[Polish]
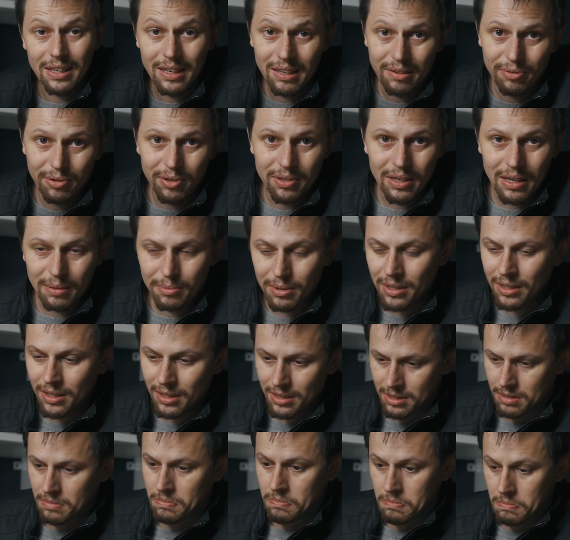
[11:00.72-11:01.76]
telefonami.
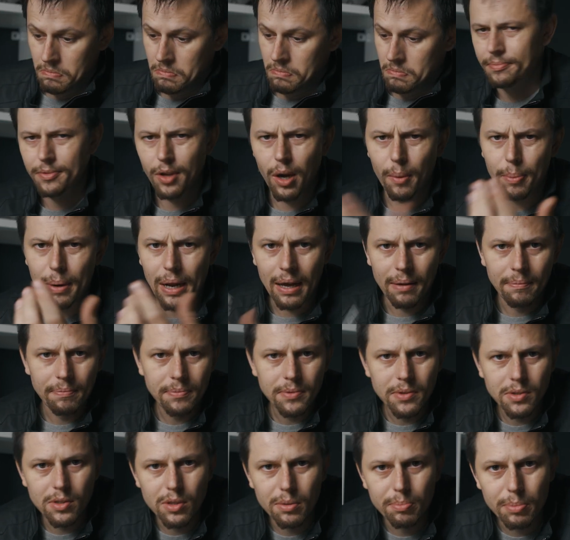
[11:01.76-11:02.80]
Dobra,
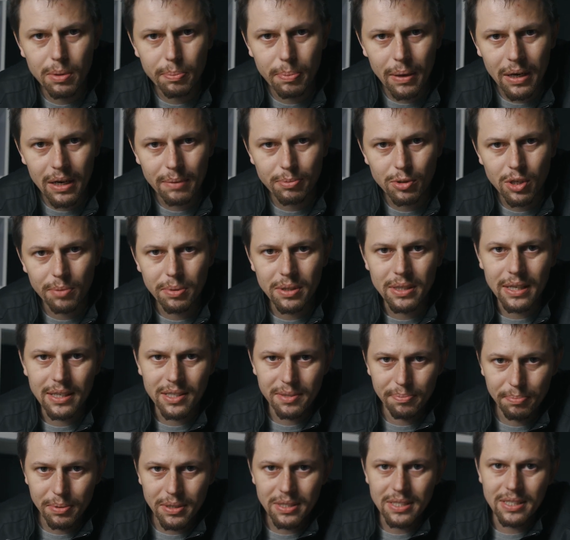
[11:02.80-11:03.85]
zróbmy parę przebitek
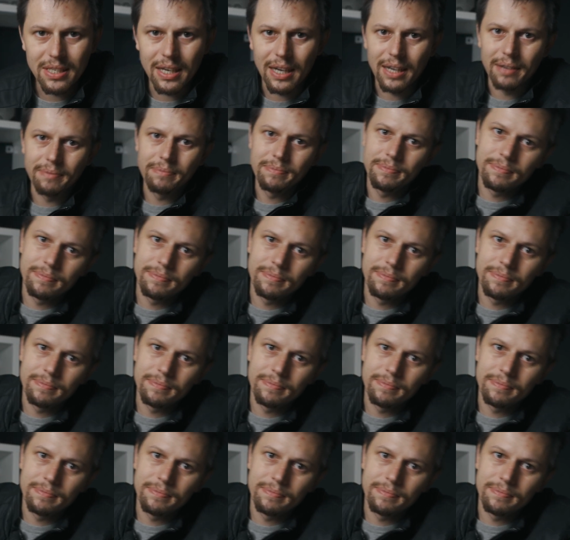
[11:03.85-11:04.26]
z bliska.